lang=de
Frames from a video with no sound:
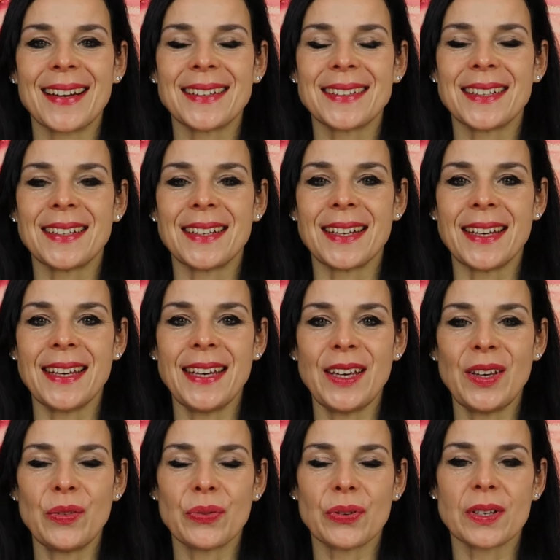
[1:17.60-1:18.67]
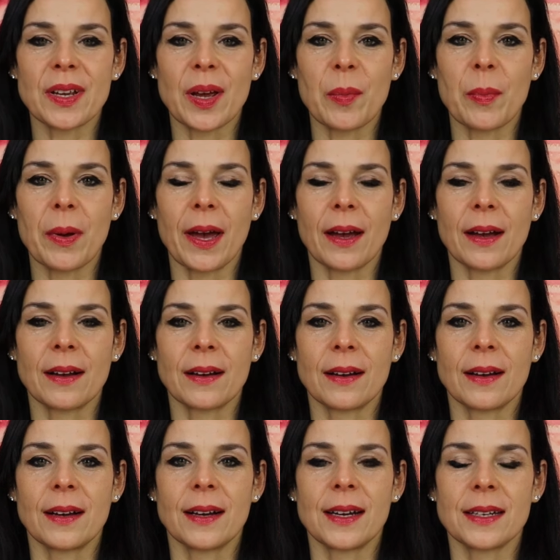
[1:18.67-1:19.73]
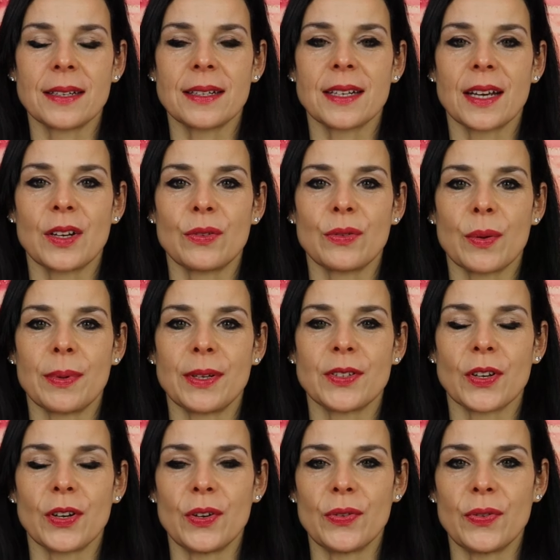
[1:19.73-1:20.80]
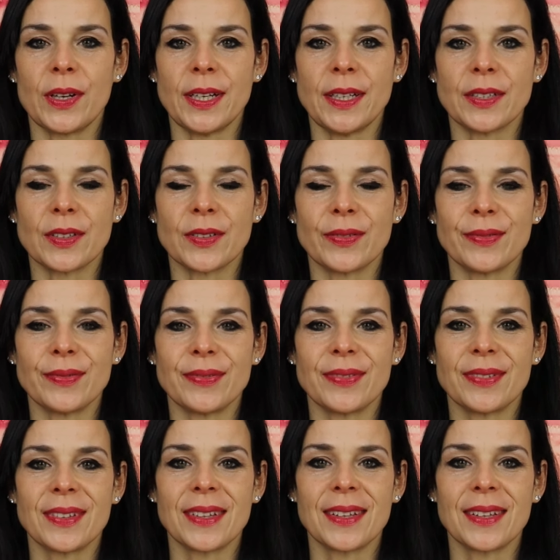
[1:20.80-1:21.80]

Lass die Energie von deinem Becken in deine Wirbelsäule fließen,